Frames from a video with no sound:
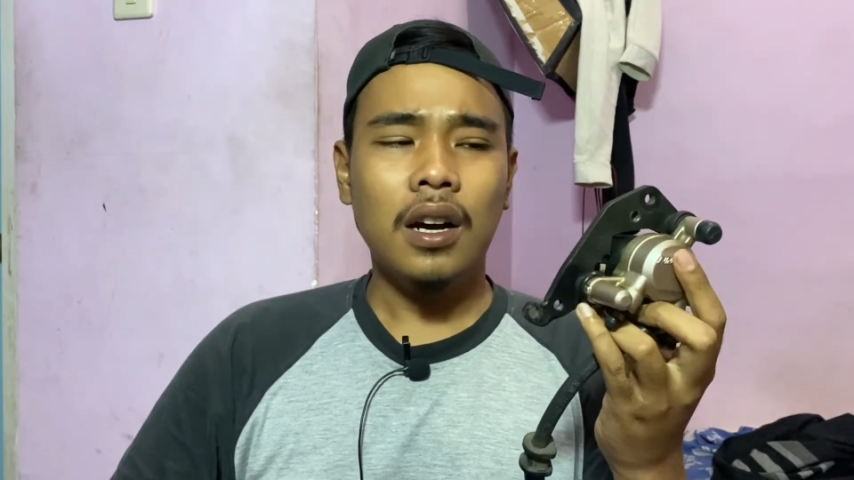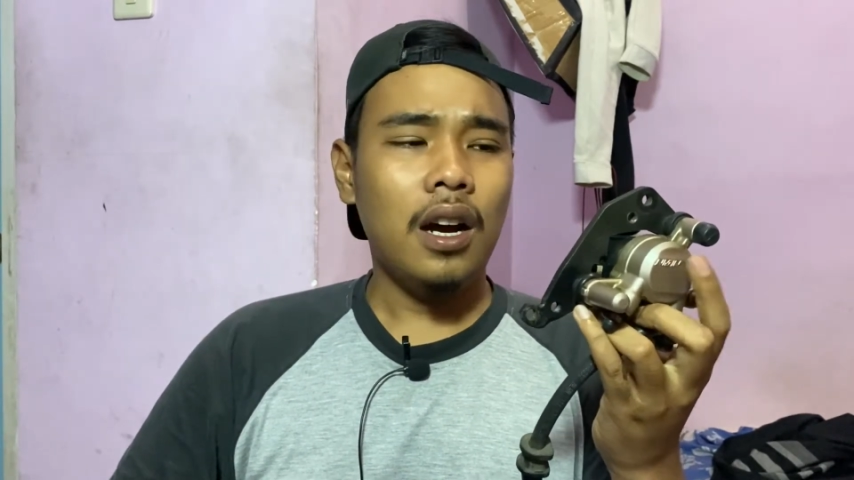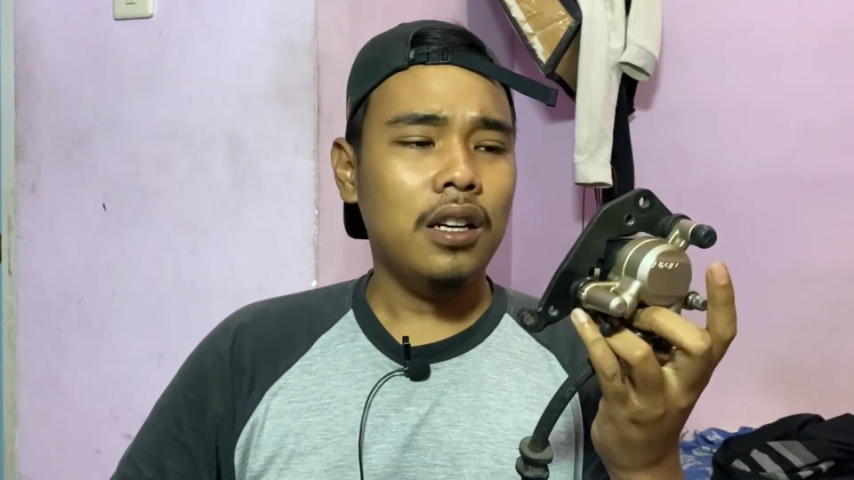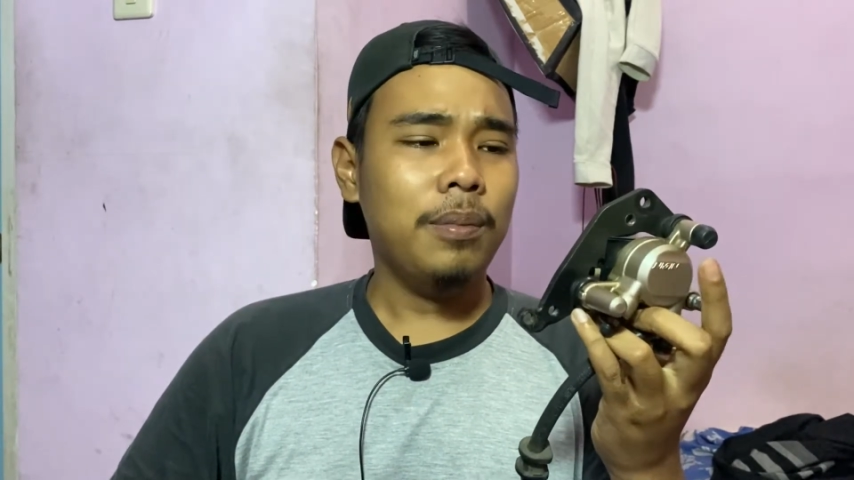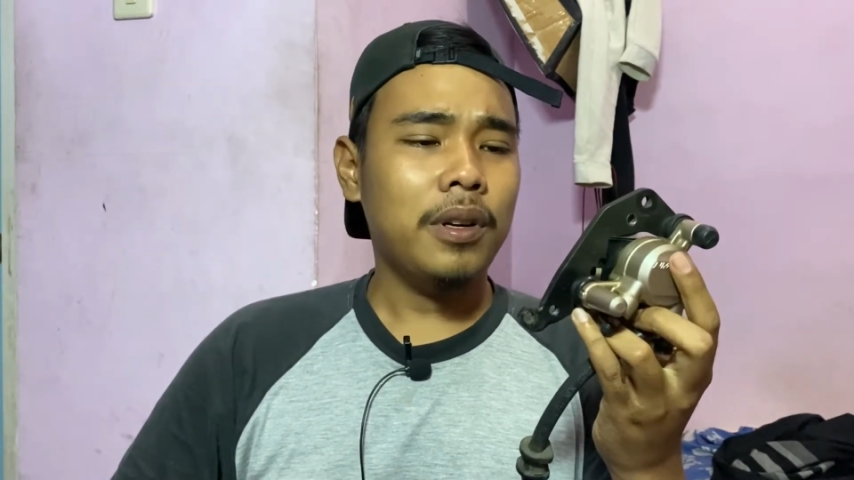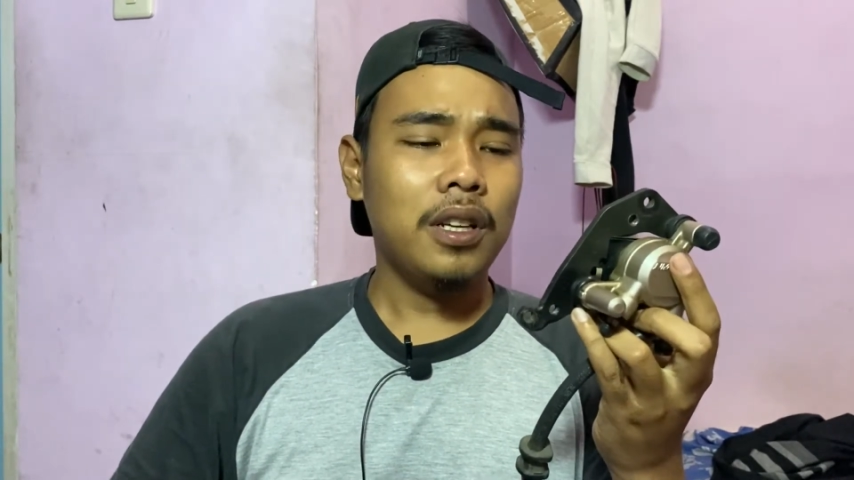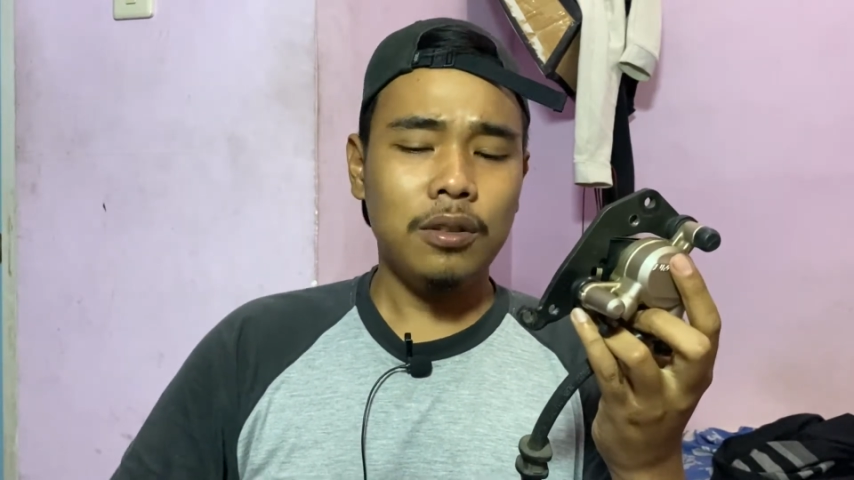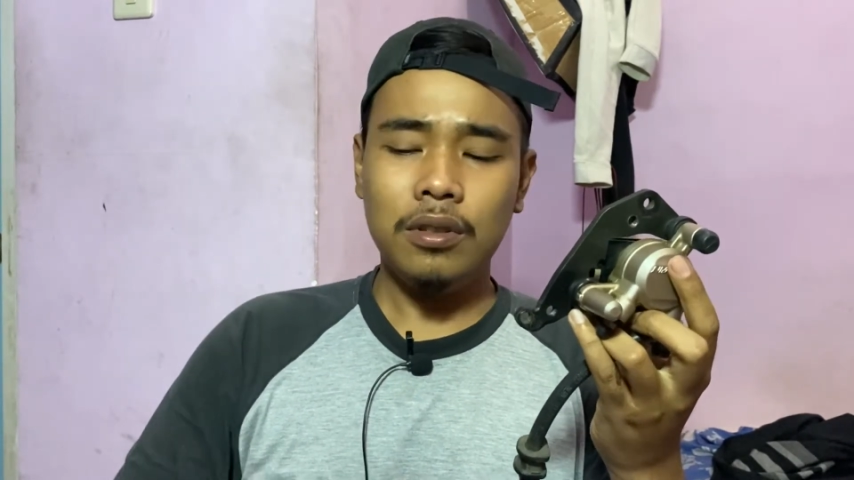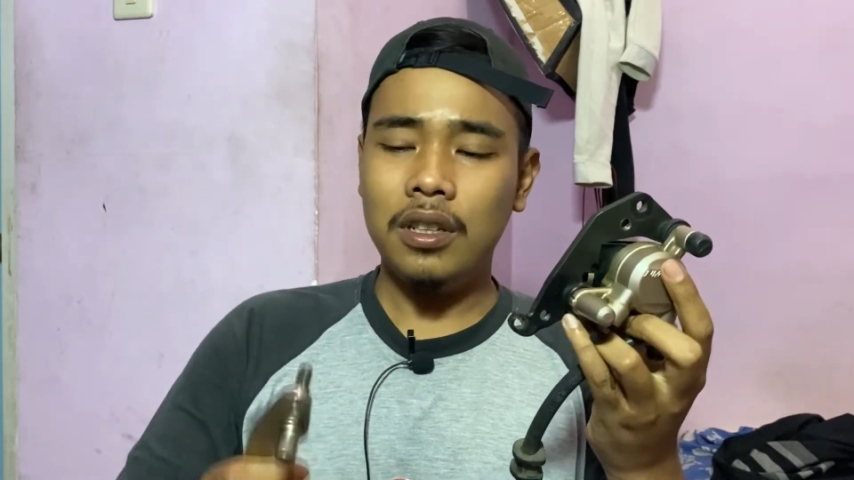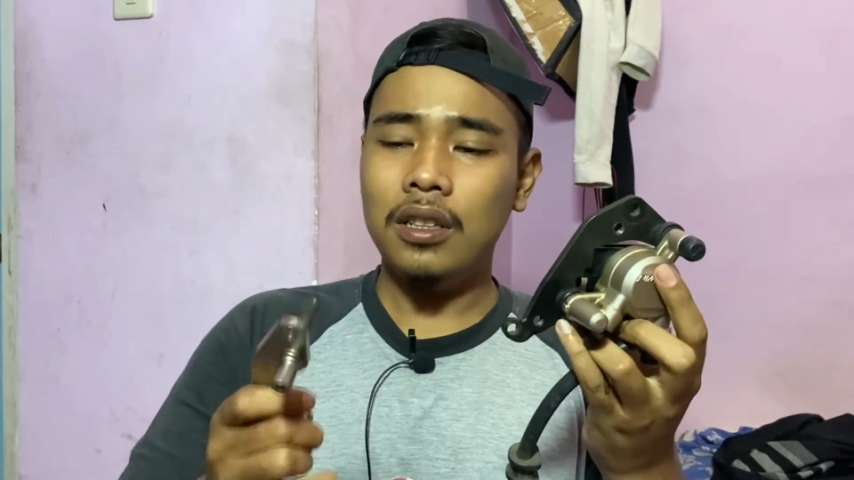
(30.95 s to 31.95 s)
kalipernya
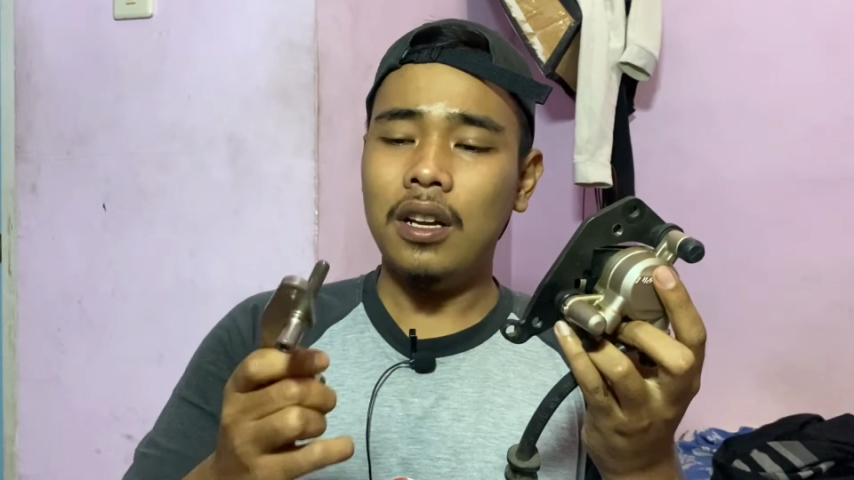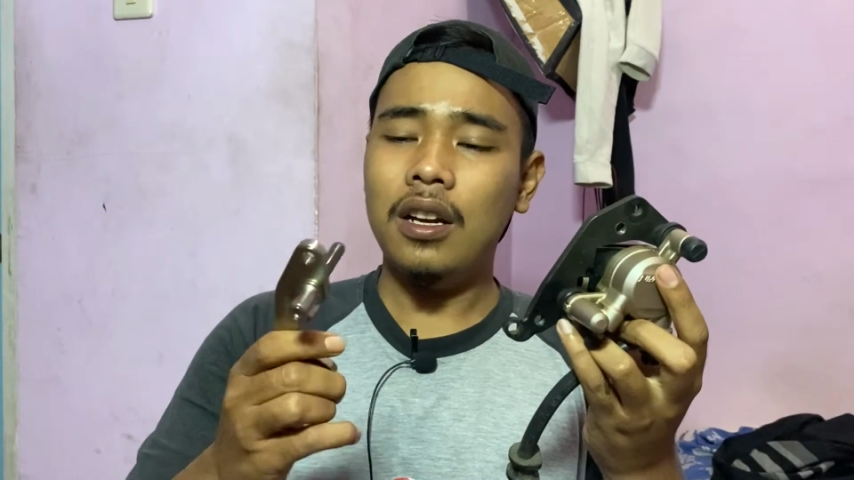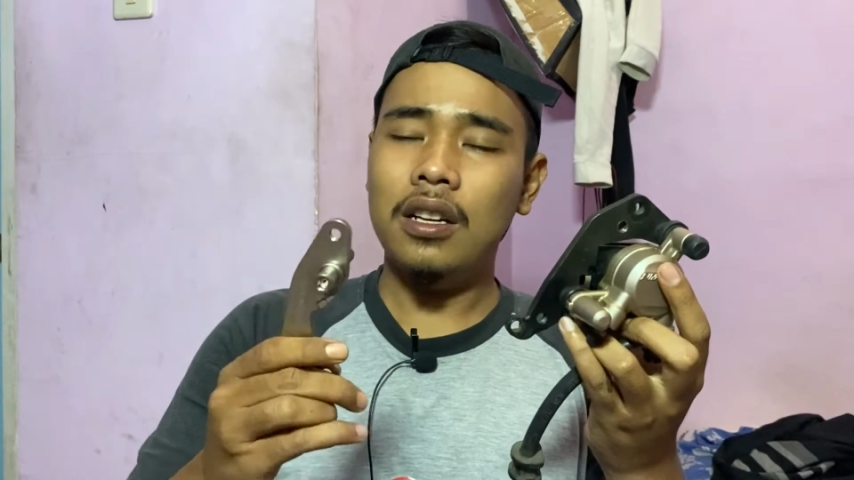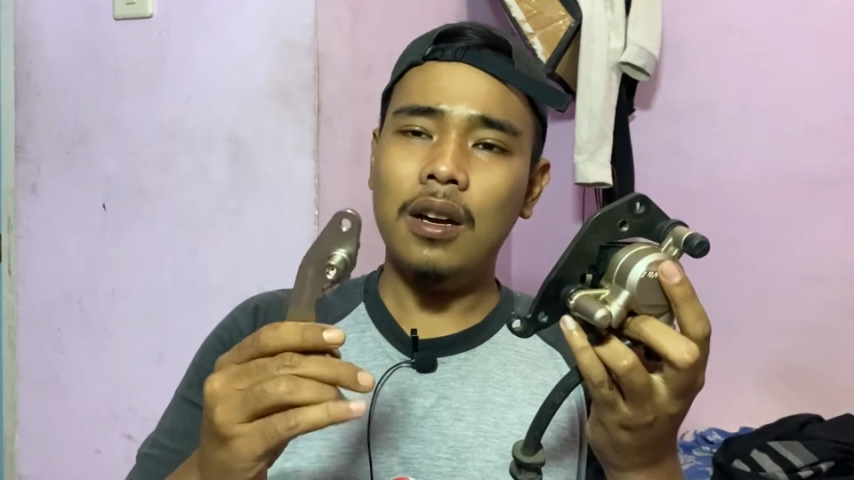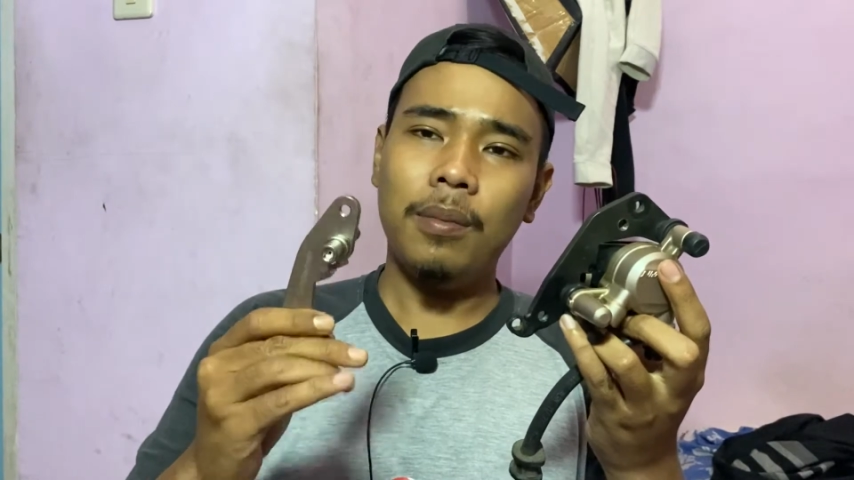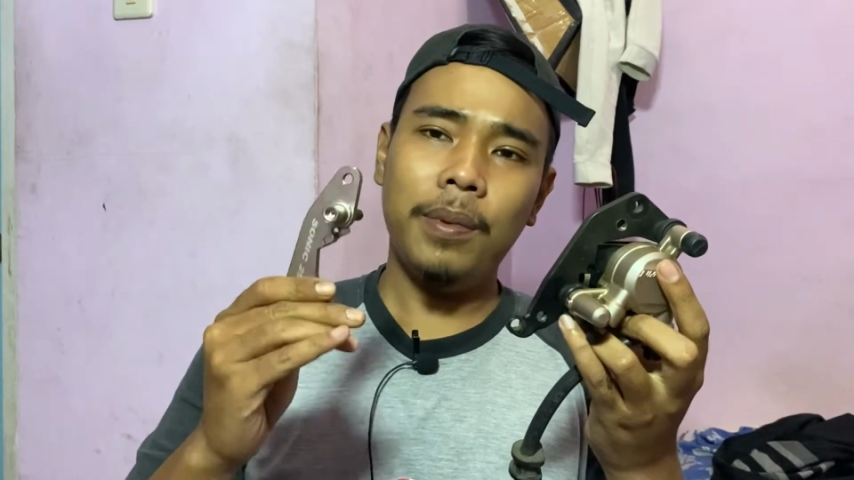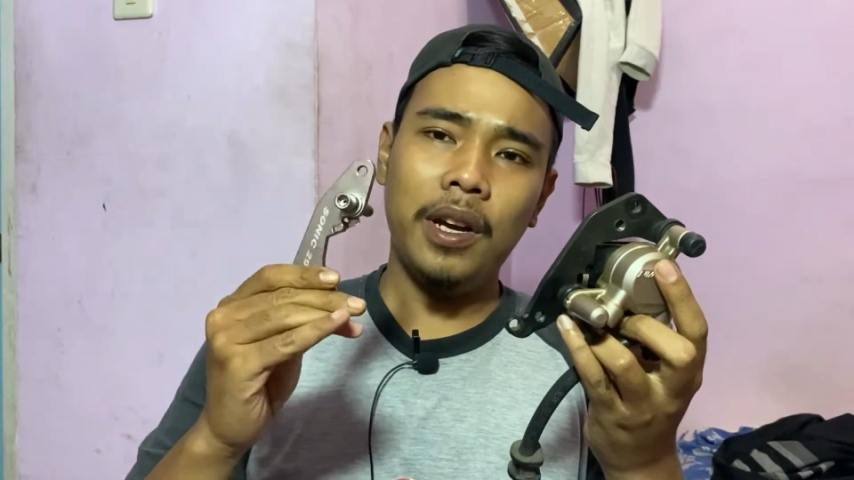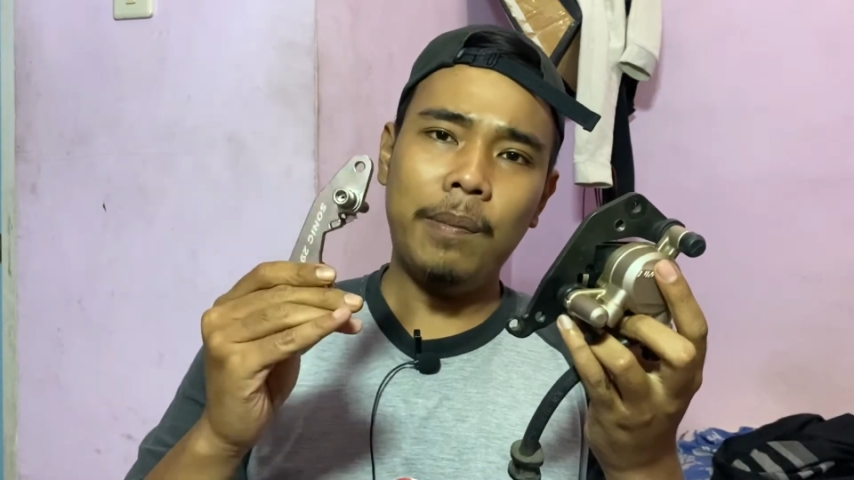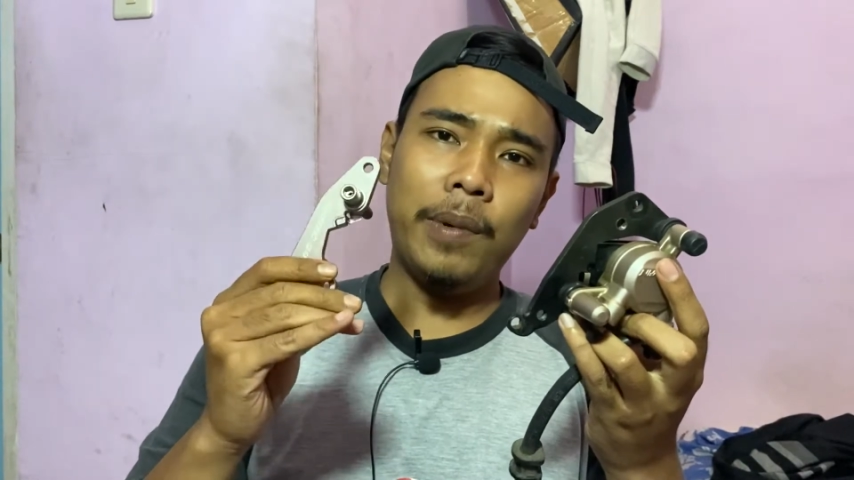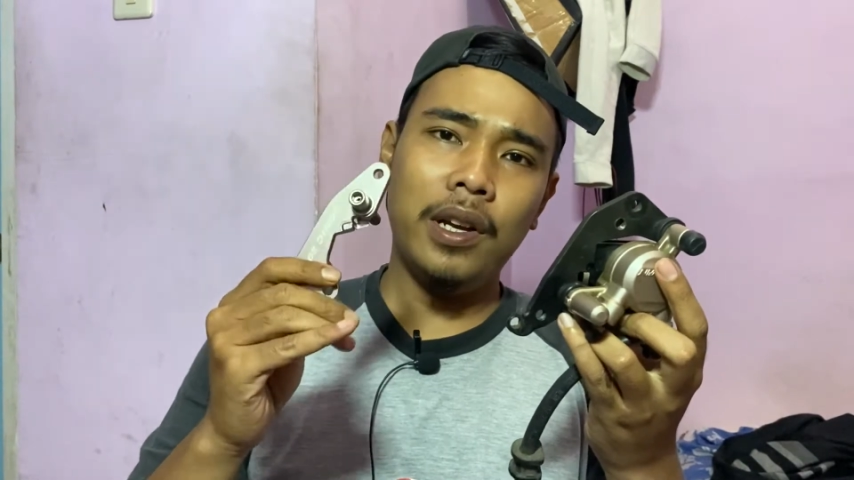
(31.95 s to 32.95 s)
itu ternyata dia
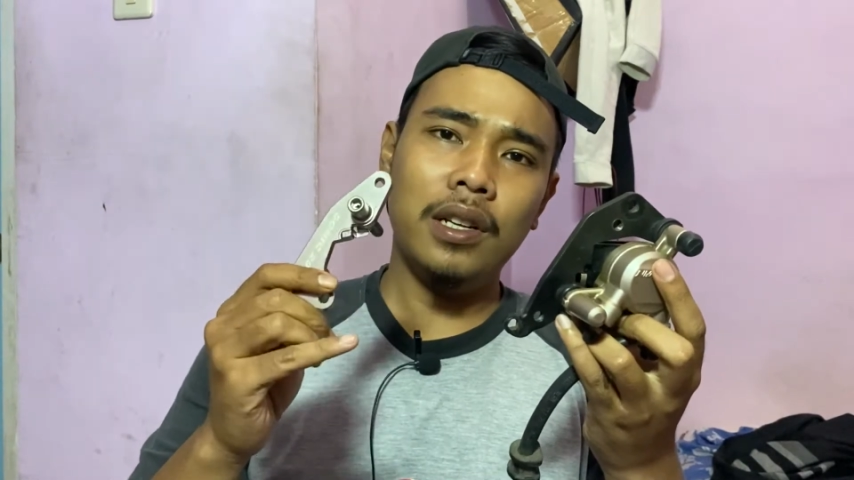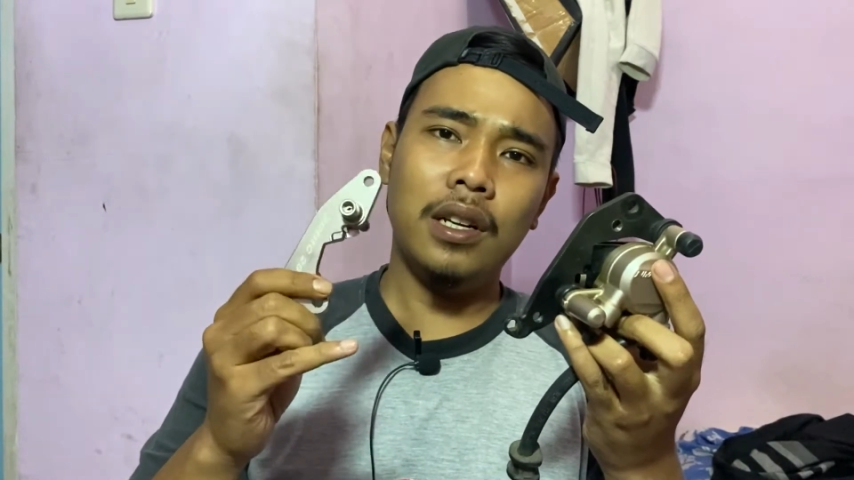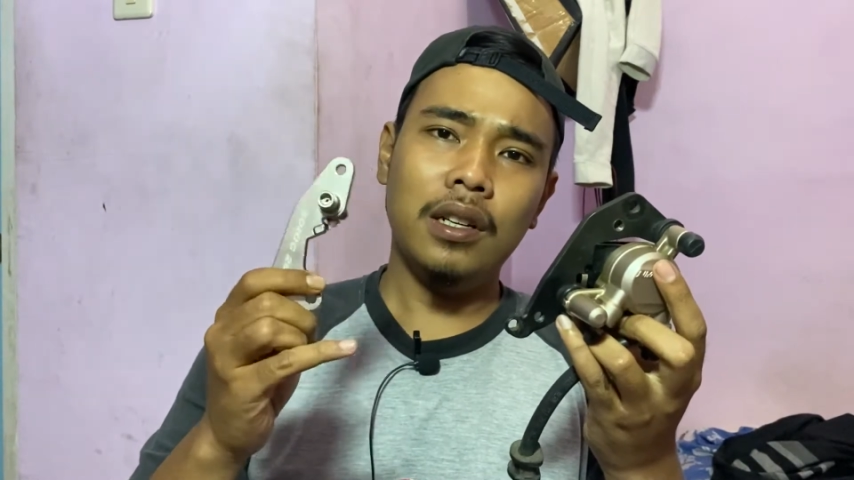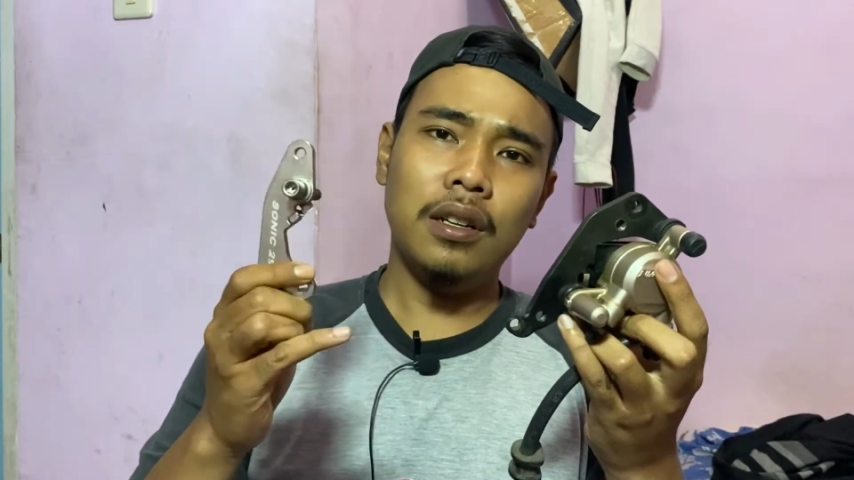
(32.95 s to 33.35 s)
PNP